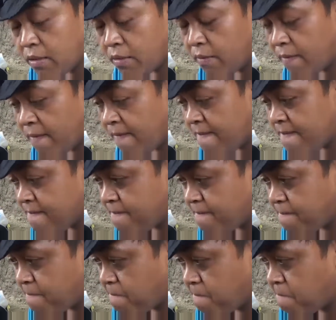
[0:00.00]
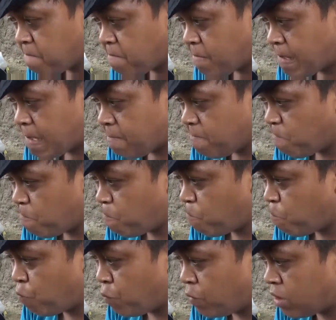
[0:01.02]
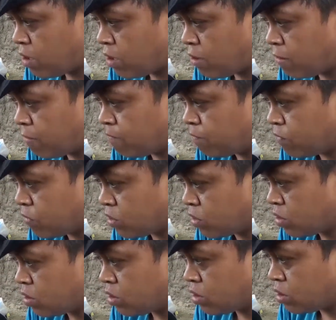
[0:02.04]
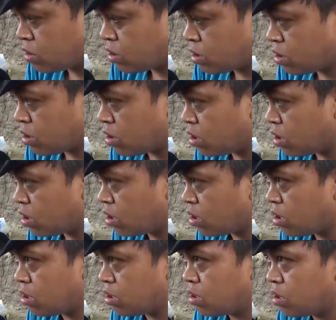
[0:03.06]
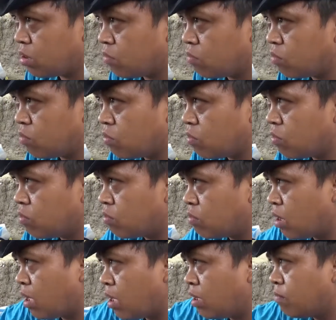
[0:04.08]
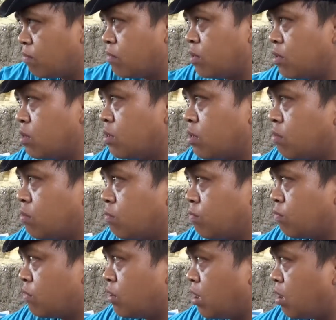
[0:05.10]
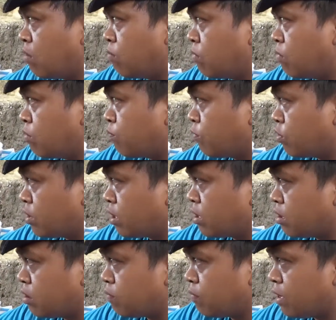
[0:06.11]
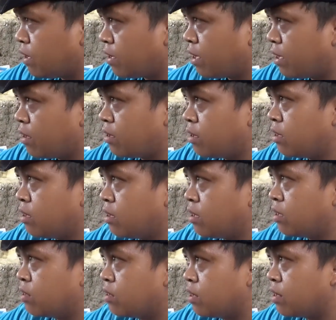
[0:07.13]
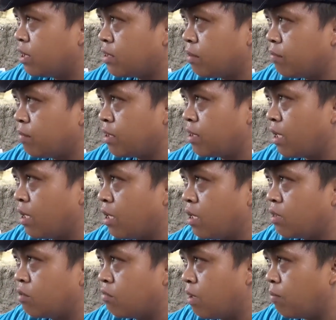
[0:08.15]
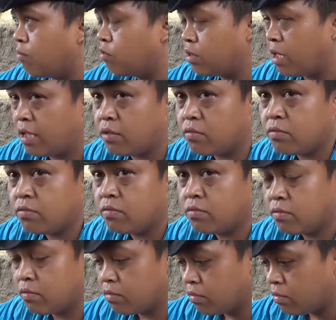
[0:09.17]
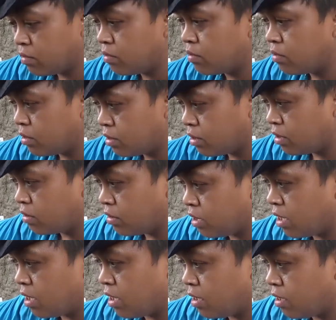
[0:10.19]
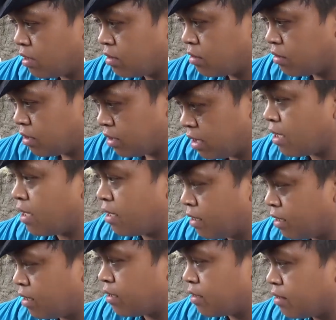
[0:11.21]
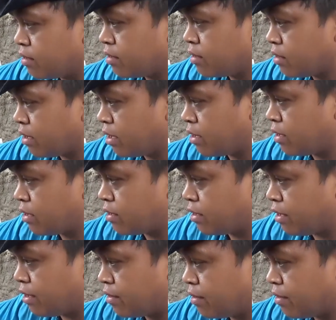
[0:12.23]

ini sampai kapan? Terus nanti tahap selanjutnya yang dilakukan apa saja? Uh, eh, untuk tahap proses penelitian ini izinnya sampai tanggal 21. 21 Oktober ini ya. ya. Hmm.